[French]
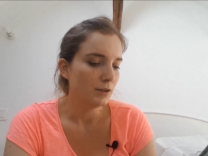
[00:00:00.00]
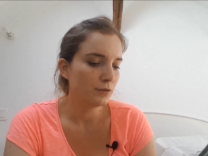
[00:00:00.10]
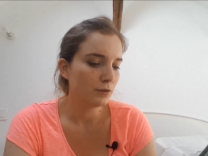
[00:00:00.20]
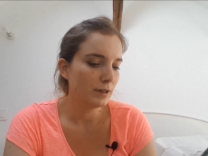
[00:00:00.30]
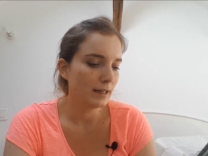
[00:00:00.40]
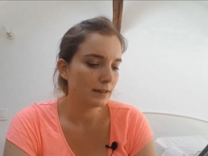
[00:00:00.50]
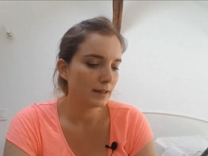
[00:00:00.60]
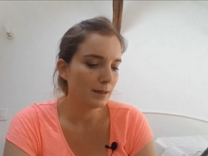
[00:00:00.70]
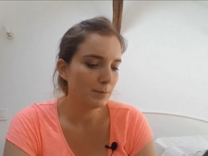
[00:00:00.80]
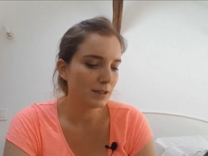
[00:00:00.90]
Solaire
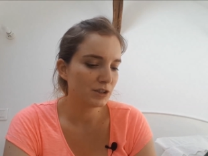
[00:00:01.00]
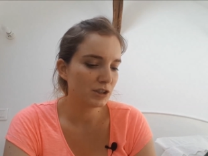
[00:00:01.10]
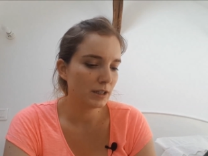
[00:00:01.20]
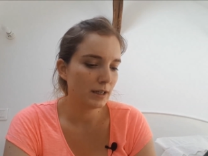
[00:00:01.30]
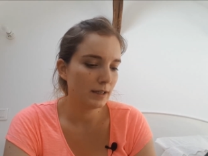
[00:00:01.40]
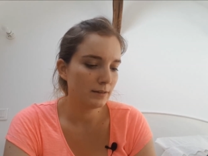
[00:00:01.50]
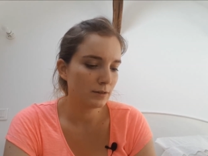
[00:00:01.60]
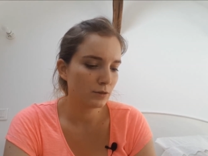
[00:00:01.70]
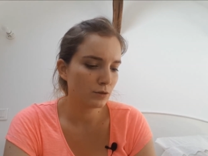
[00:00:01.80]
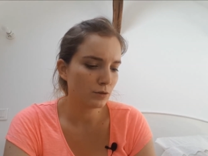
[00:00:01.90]
crème
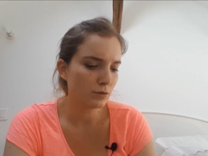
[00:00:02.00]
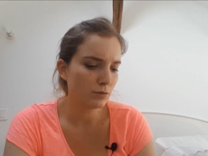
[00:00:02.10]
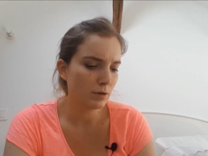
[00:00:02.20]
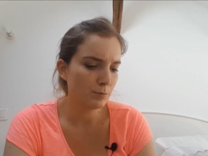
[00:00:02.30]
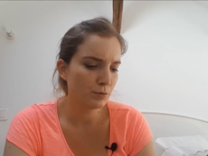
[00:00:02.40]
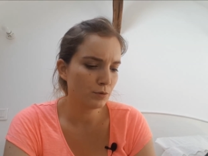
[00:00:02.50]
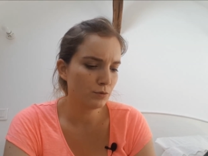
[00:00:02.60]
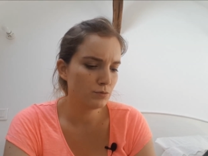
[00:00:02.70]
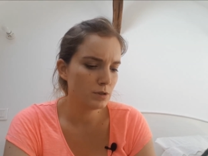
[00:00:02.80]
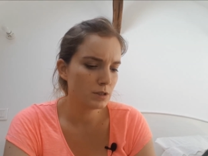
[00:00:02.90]
lingette, 33
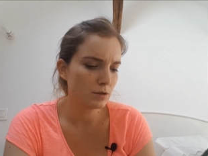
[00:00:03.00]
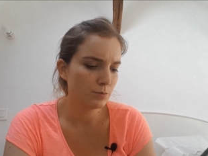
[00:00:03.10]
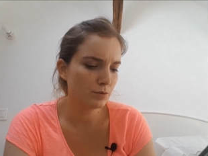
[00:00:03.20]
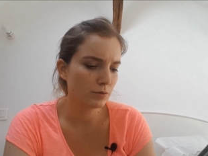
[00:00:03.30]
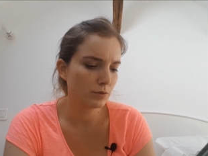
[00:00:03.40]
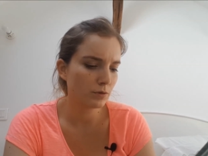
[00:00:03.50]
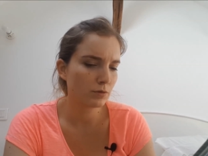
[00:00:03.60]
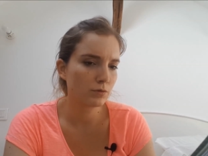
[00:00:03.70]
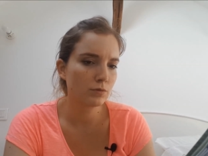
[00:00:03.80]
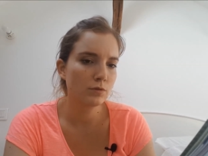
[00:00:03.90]
produits 100%
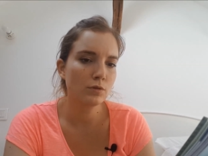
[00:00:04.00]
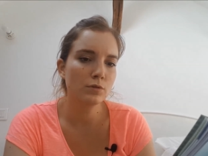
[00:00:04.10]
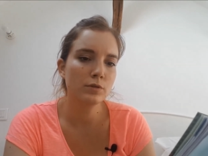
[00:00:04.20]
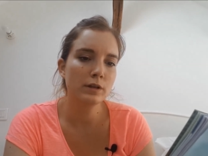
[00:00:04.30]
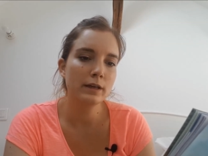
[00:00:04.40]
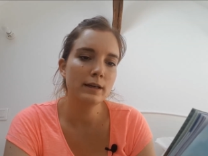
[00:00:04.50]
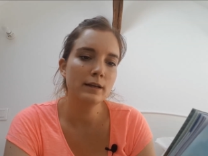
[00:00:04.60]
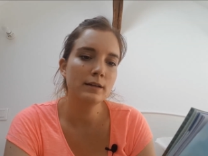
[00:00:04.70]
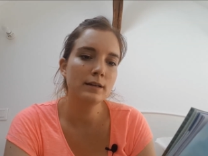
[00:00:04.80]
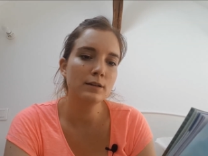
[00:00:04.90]
sûr, ok.
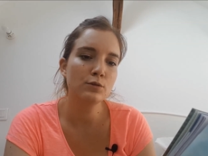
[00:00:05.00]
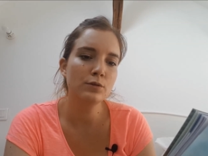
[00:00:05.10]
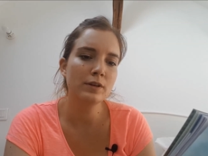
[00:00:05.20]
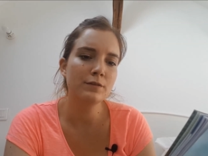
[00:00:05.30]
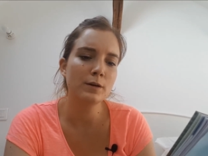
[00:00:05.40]
Quelle trousse à